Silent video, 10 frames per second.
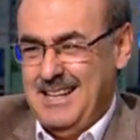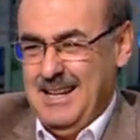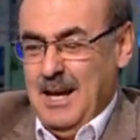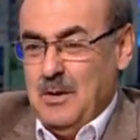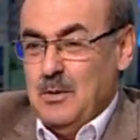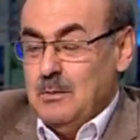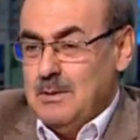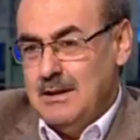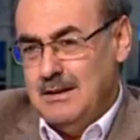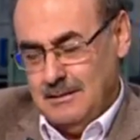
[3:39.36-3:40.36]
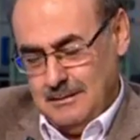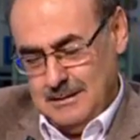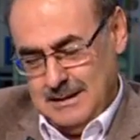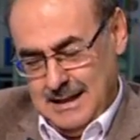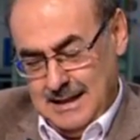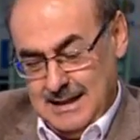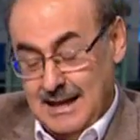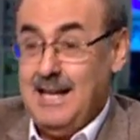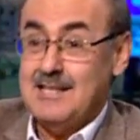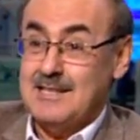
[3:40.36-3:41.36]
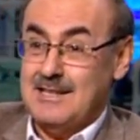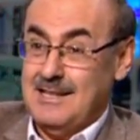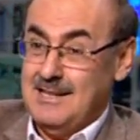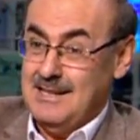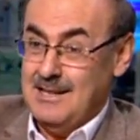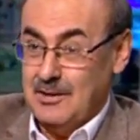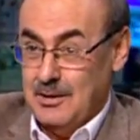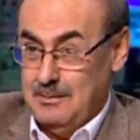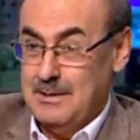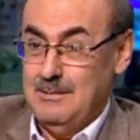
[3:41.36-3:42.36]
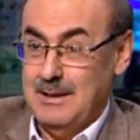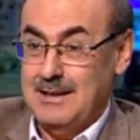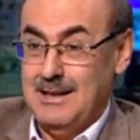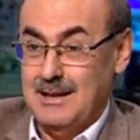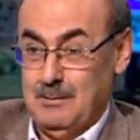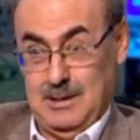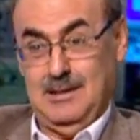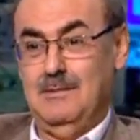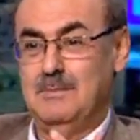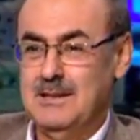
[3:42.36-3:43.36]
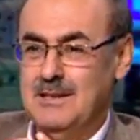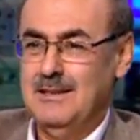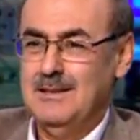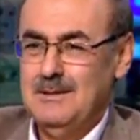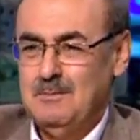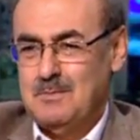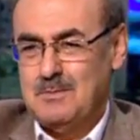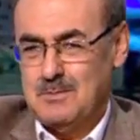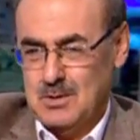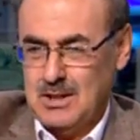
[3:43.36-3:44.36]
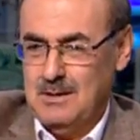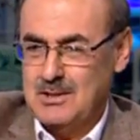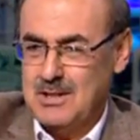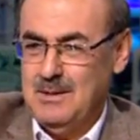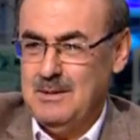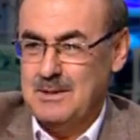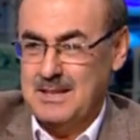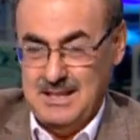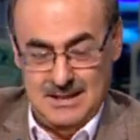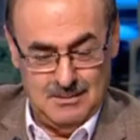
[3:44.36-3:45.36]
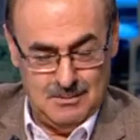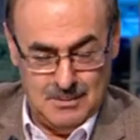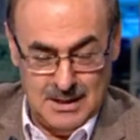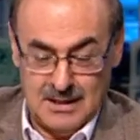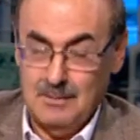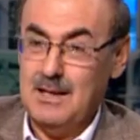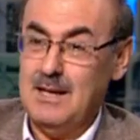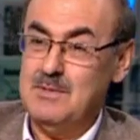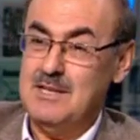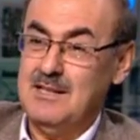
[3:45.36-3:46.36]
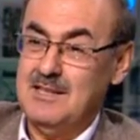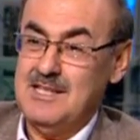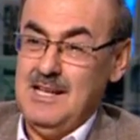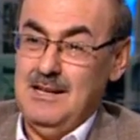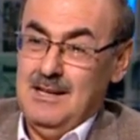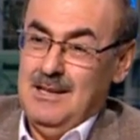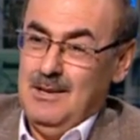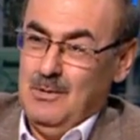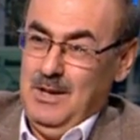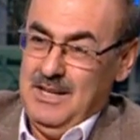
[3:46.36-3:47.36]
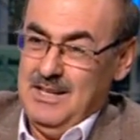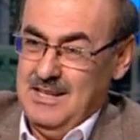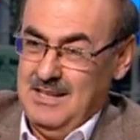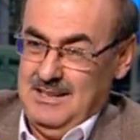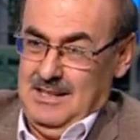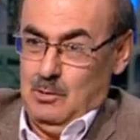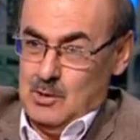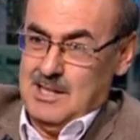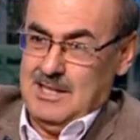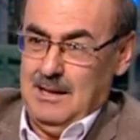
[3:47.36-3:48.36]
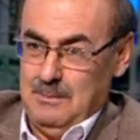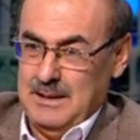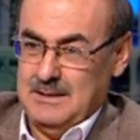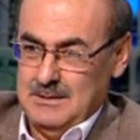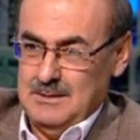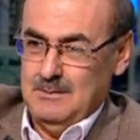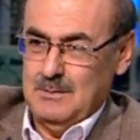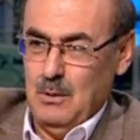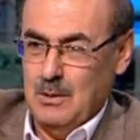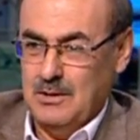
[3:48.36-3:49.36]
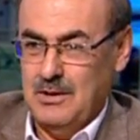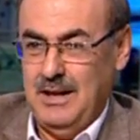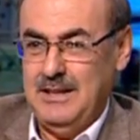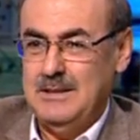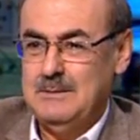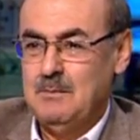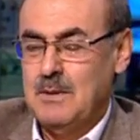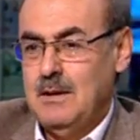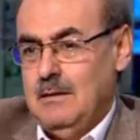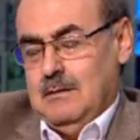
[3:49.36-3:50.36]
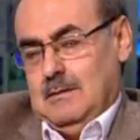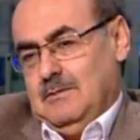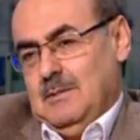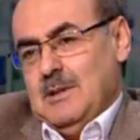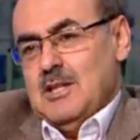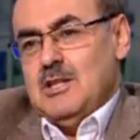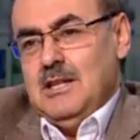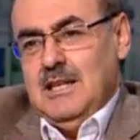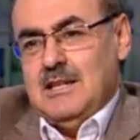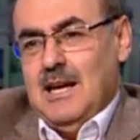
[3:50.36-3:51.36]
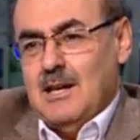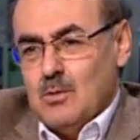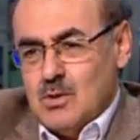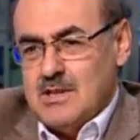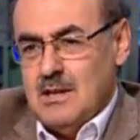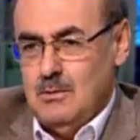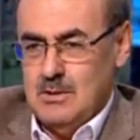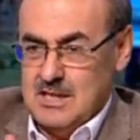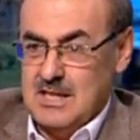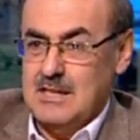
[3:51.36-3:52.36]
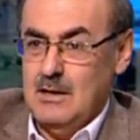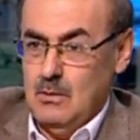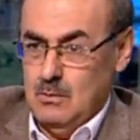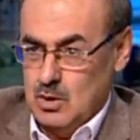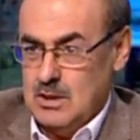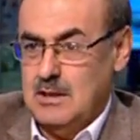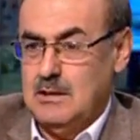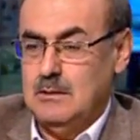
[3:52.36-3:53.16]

لانه ب يعني لحظه الغضب مثل ما قلت لك مثلا بنتي تشتغل بالجامعه الامريكيه بقيت من خمسه للتسعه ونحن يعني لا وصلت على البيت باول الضاحيه فمناش نعيد هاي القصة ونزيدها ومجددا أصلا